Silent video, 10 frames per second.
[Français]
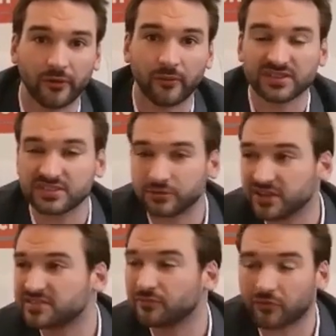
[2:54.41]
où est-ce qu'il
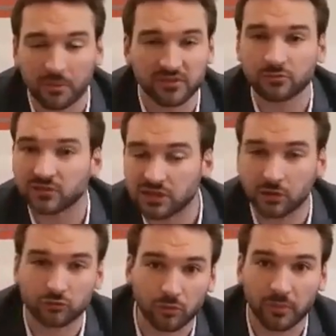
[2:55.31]
en est de ses formations
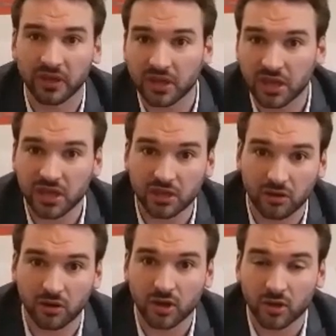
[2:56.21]
qu'il a entrepris,
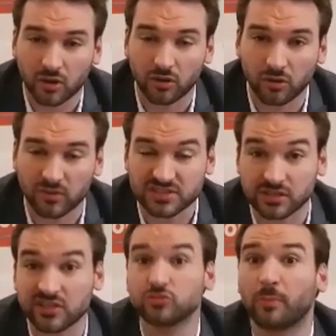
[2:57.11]
où est-ce
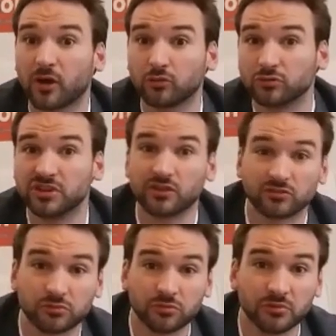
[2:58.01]
qu'il en est de son parcours de
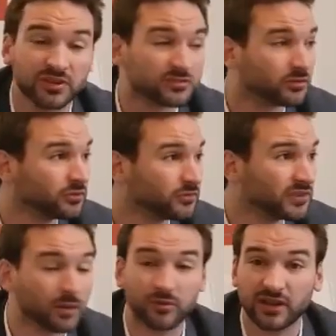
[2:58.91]
détention, est-ce que
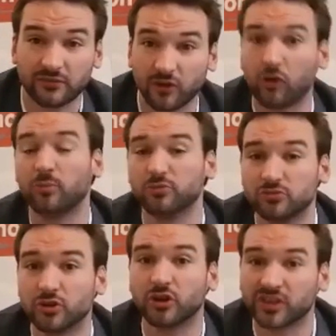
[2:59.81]
finalement il a fait encore
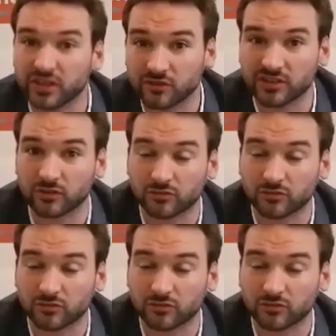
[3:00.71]
plus de conneries en